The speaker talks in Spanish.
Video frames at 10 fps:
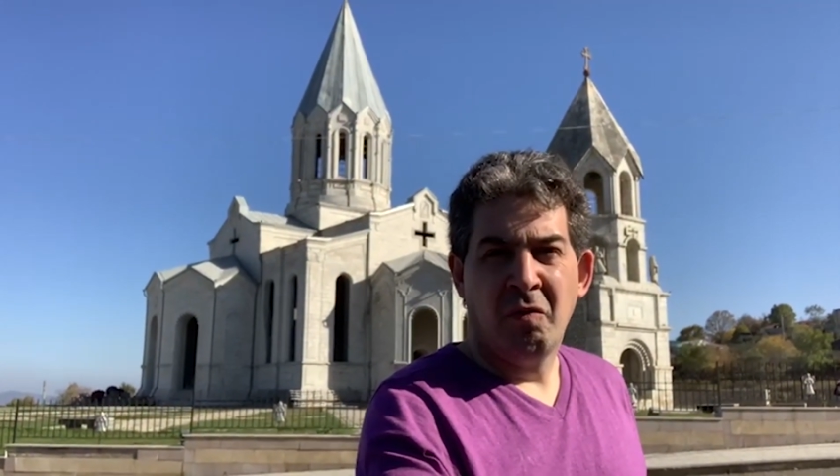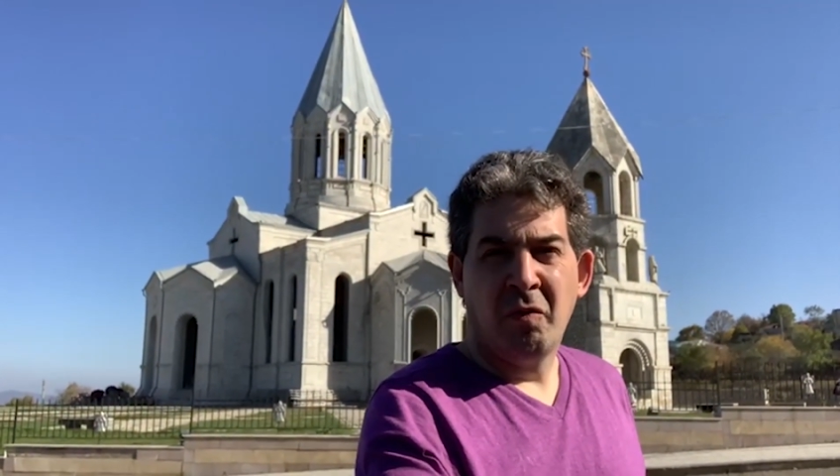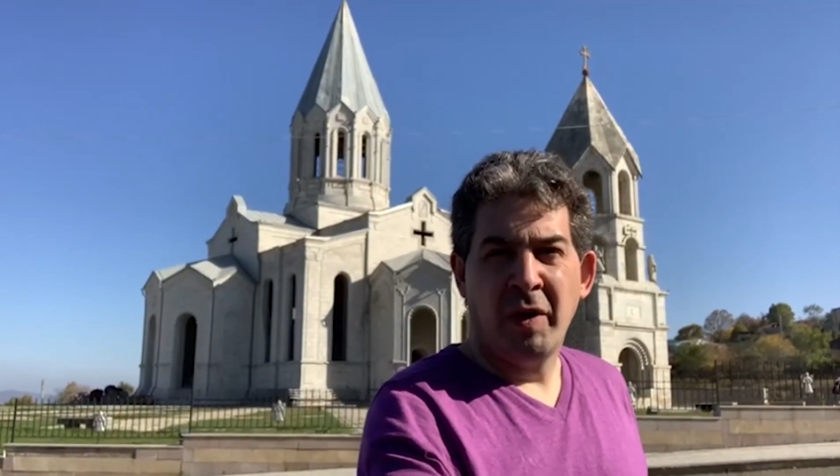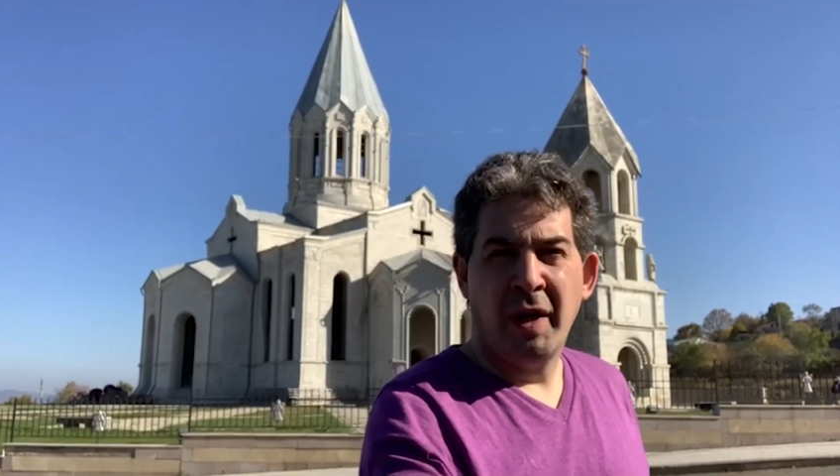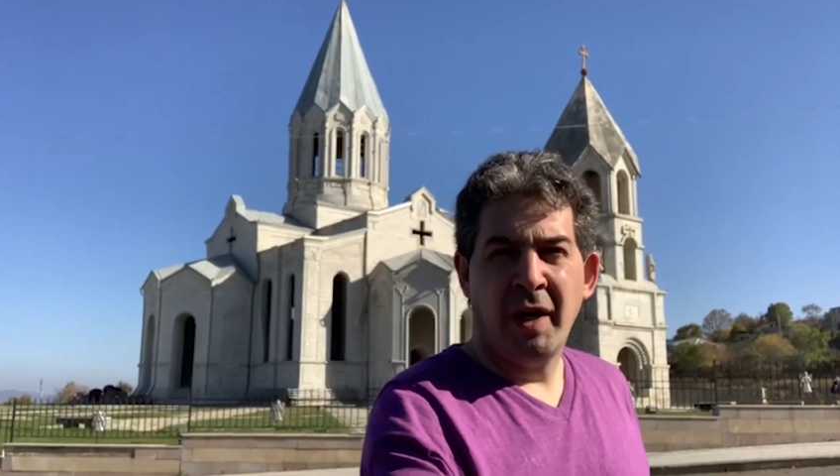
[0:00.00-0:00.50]

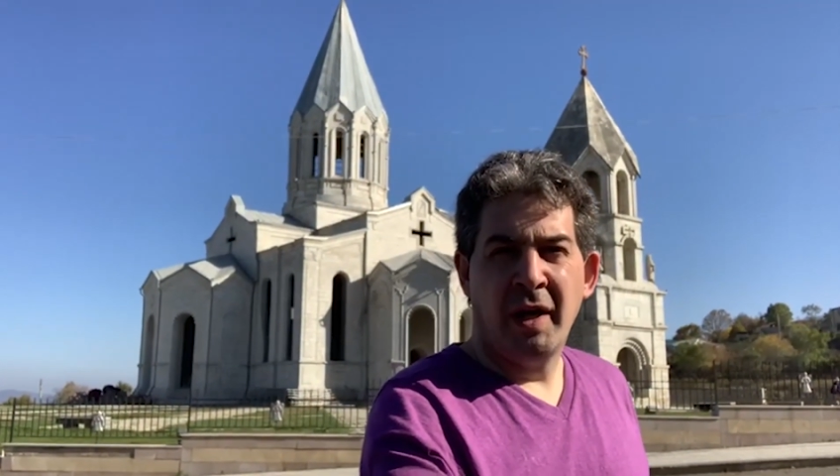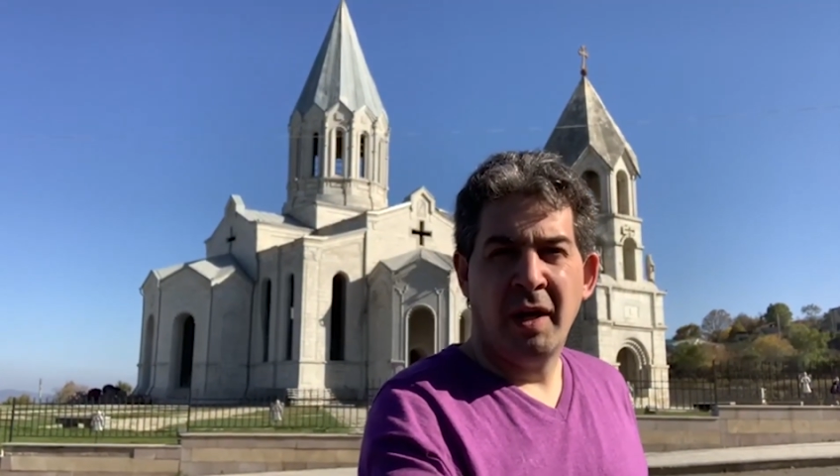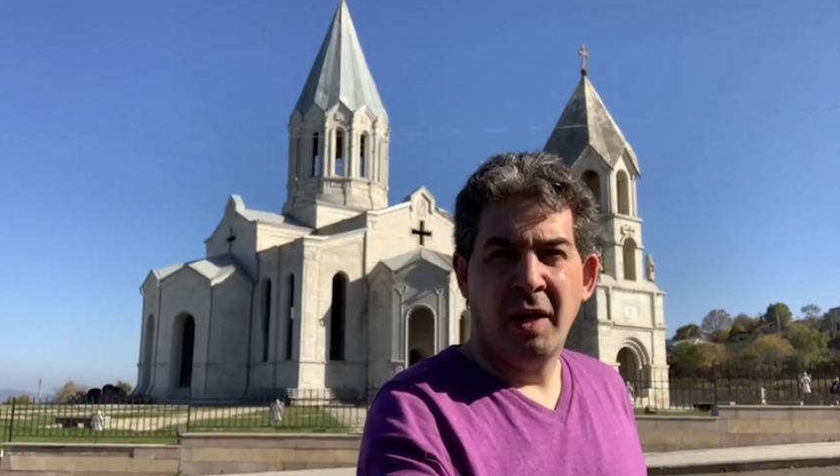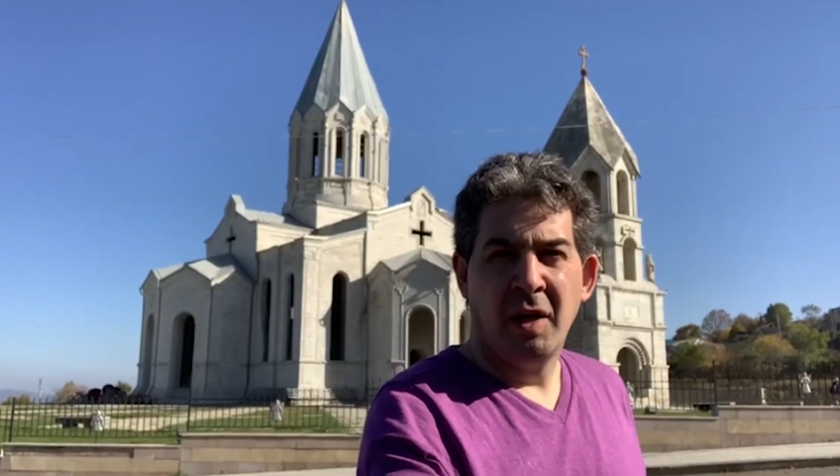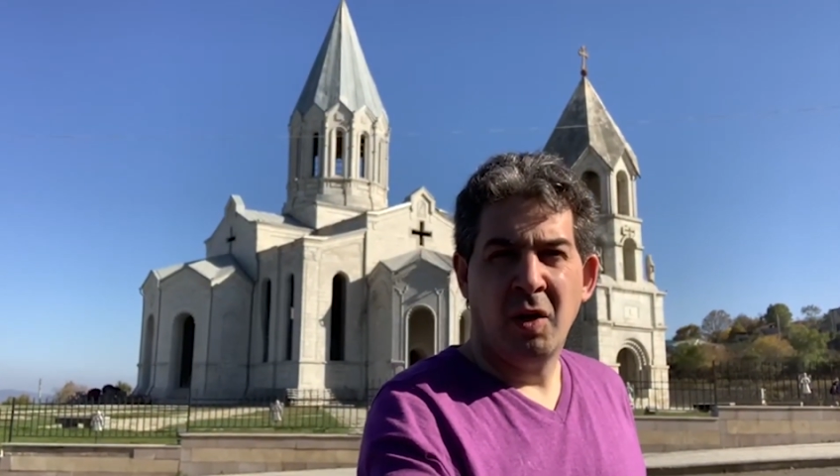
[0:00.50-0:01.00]
fue
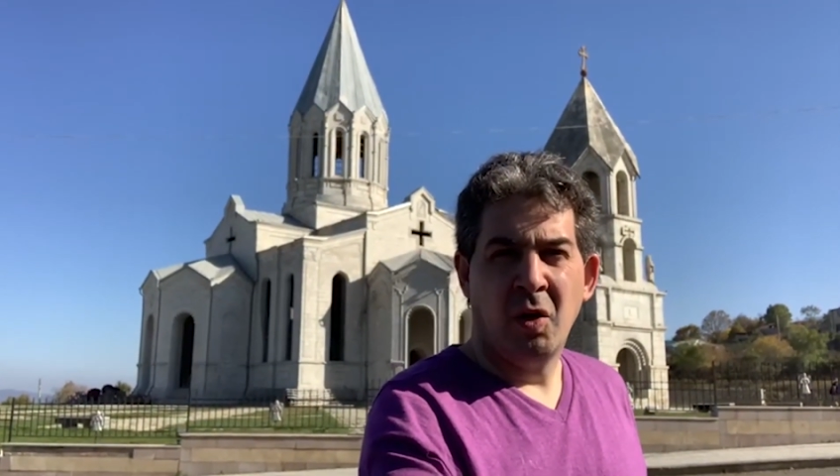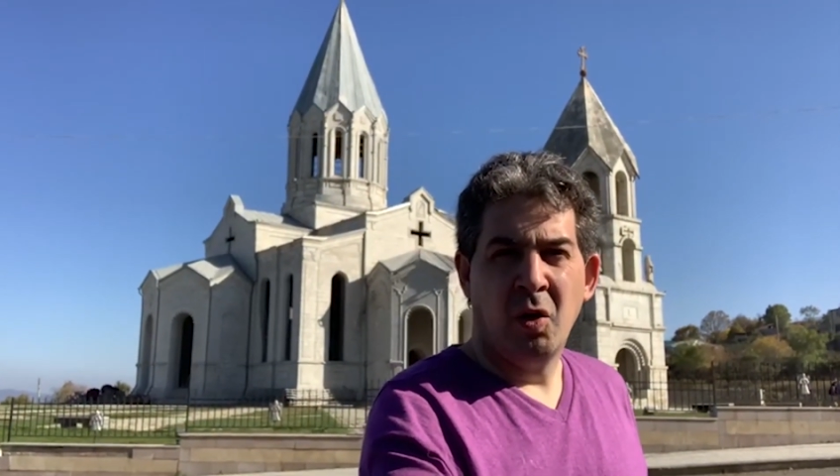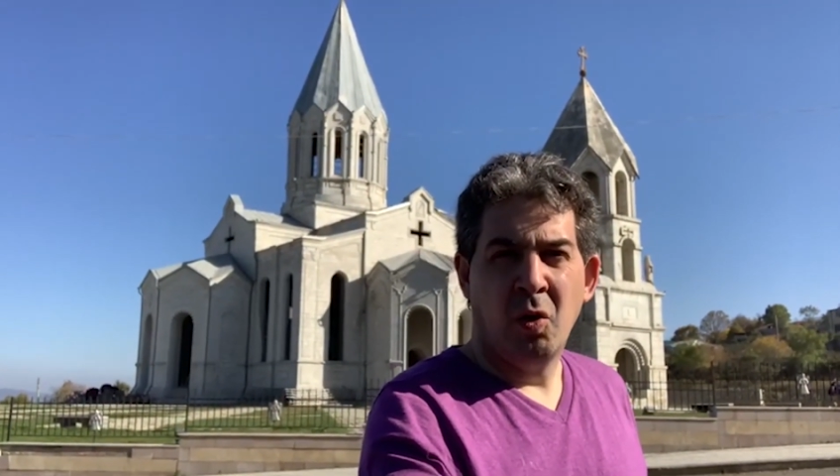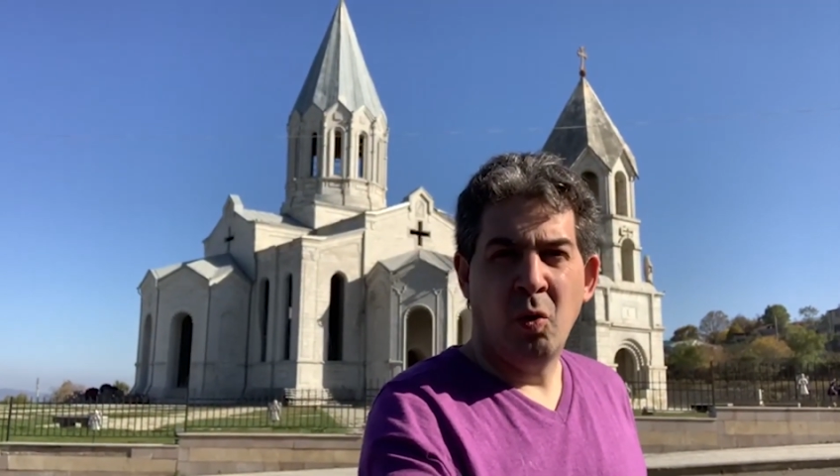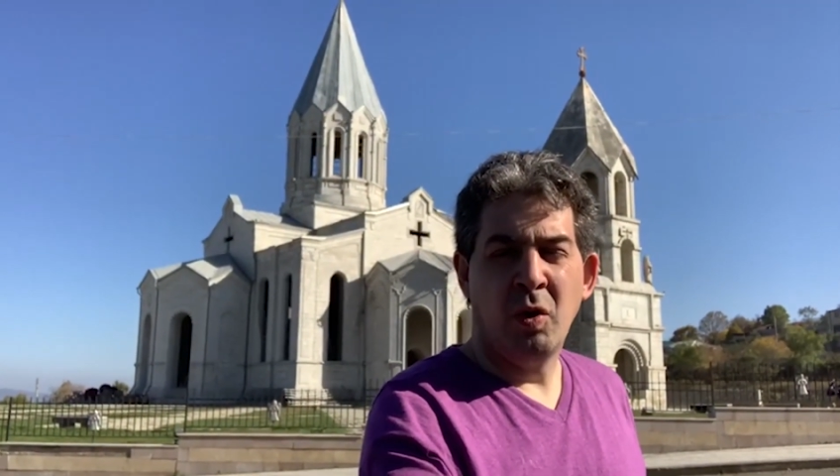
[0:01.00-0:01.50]

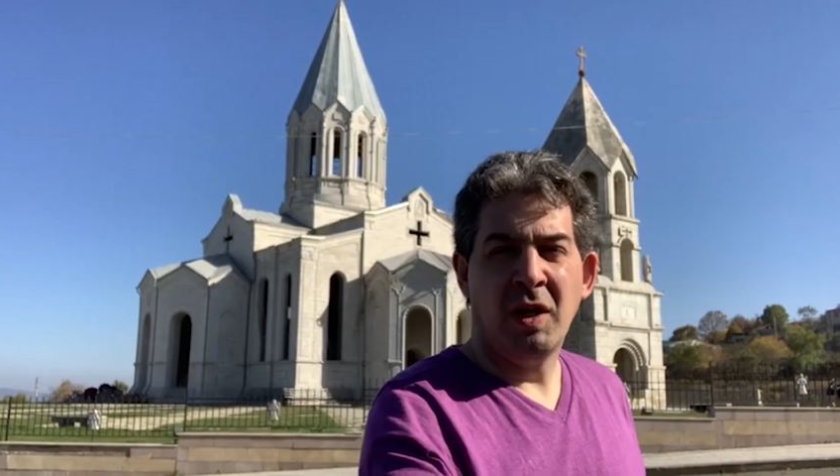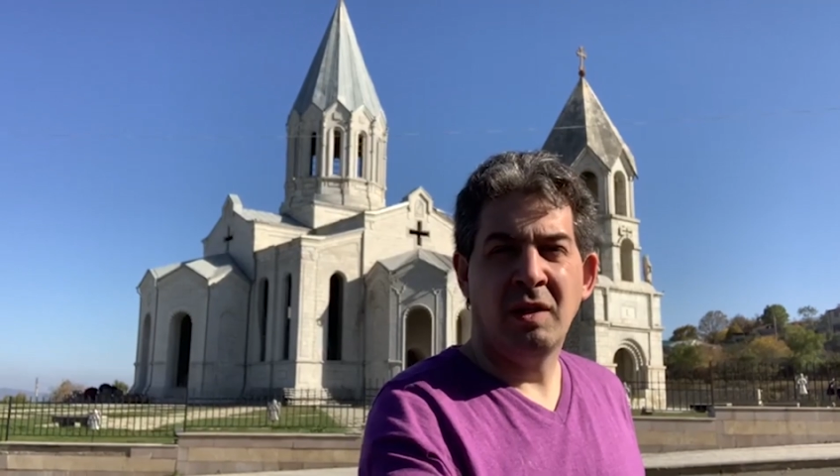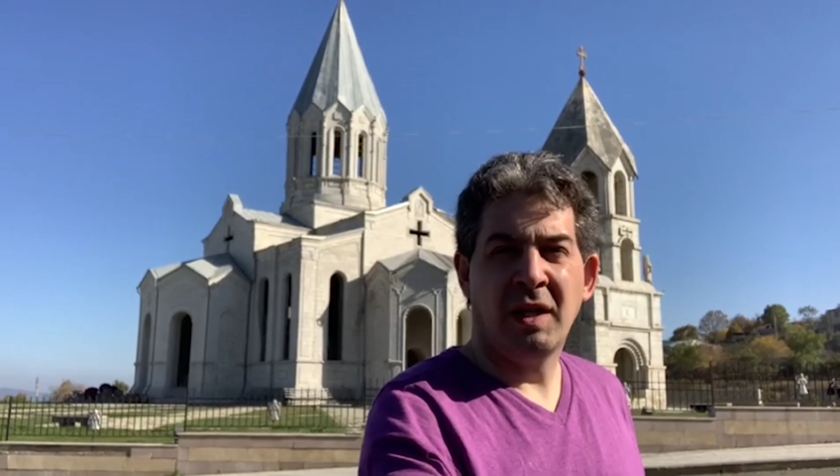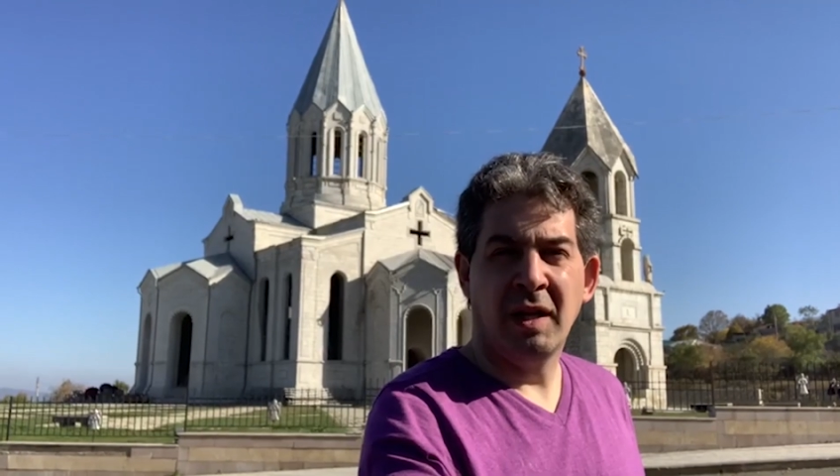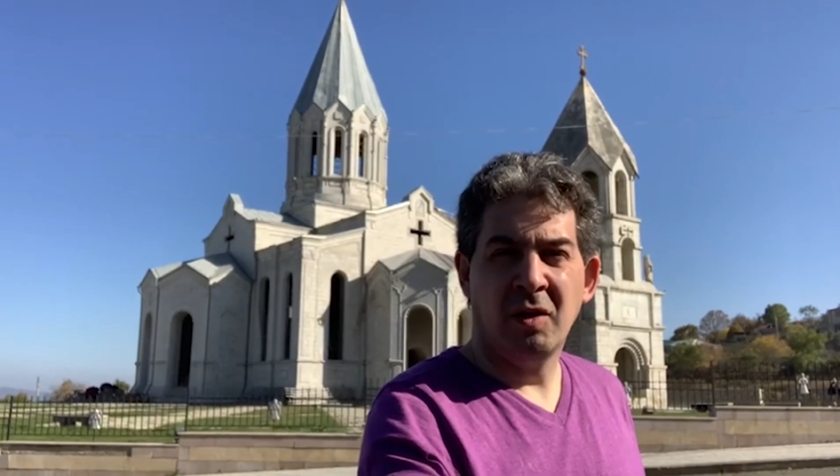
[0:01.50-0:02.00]
un
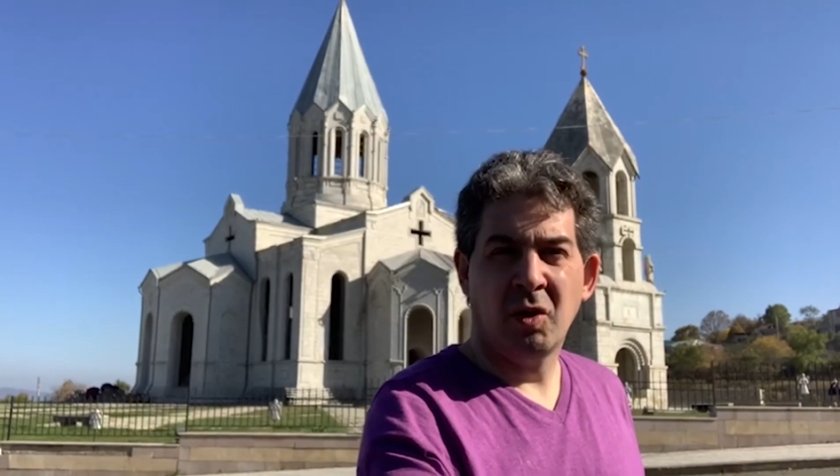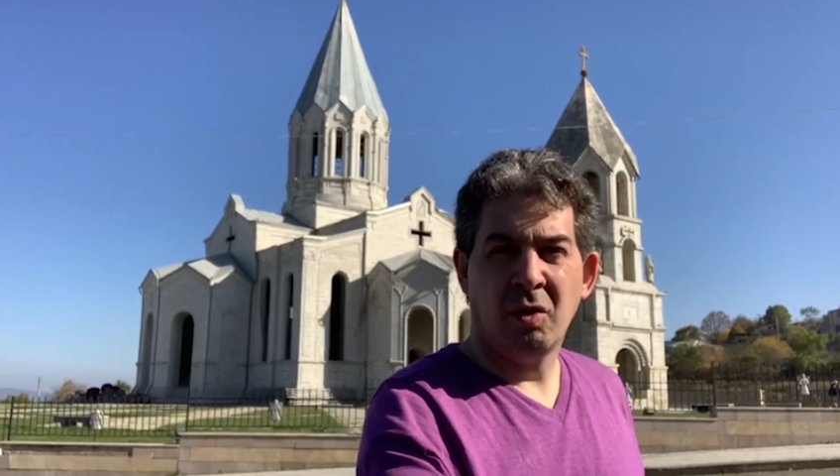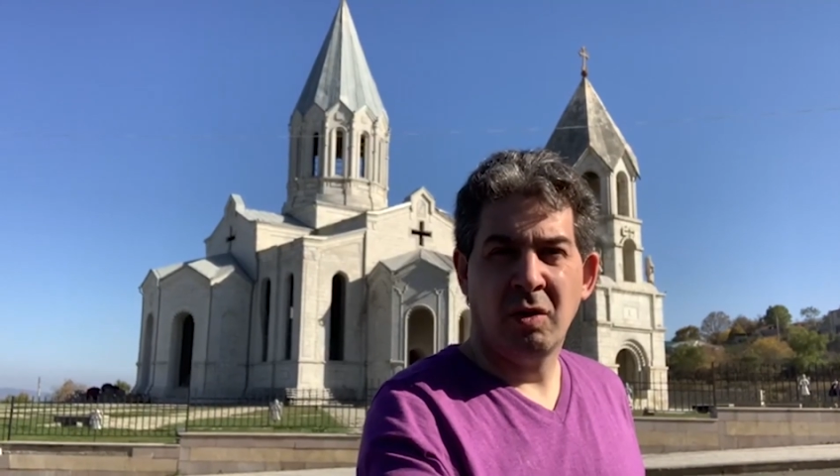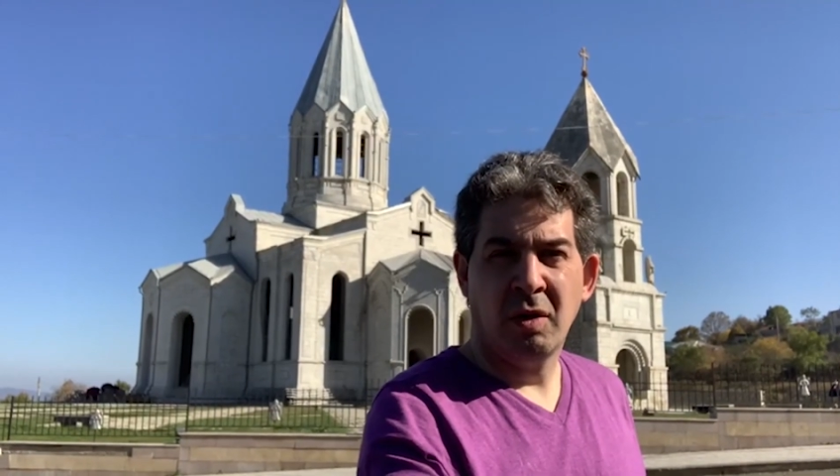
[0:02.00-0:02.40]
intento